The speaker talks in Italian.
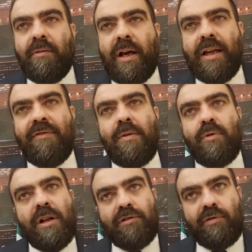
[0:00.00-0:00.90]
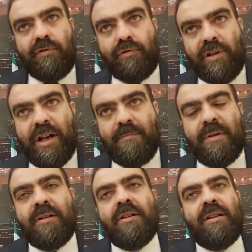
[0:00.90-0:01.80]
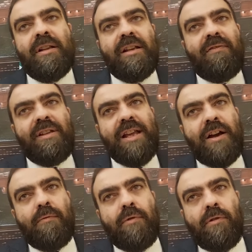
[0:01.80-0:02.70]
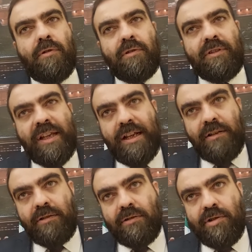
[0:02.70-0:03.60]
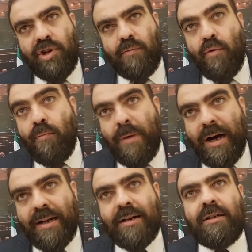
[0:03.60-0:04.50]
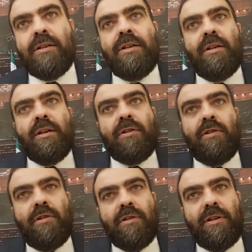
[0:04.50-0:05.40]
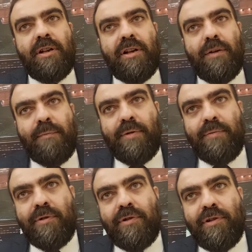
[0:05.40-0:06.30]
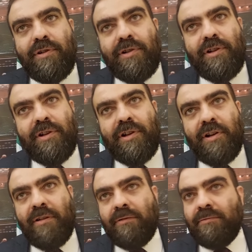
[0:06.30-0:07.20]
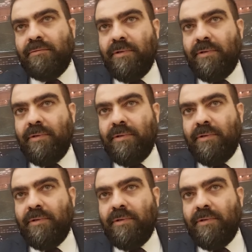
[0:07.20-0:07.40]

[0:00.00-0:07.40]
Arriviamo a un altro fotogramma, la vediamo dentro diciamo, un bar con, eh, proprio con eh,